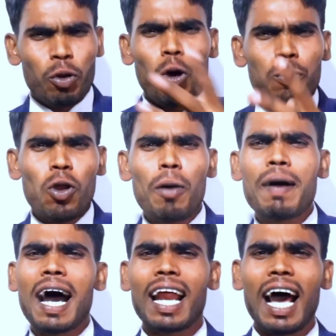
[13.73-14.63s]

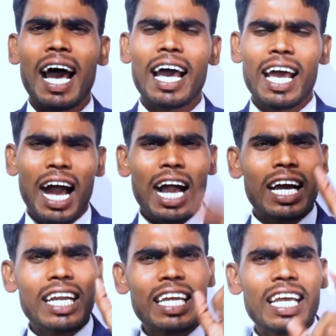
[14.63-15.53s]
प्रॉब्लम आ रहा है
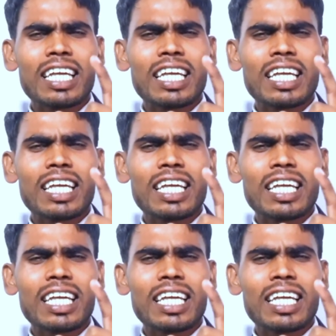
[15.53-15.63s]
अगर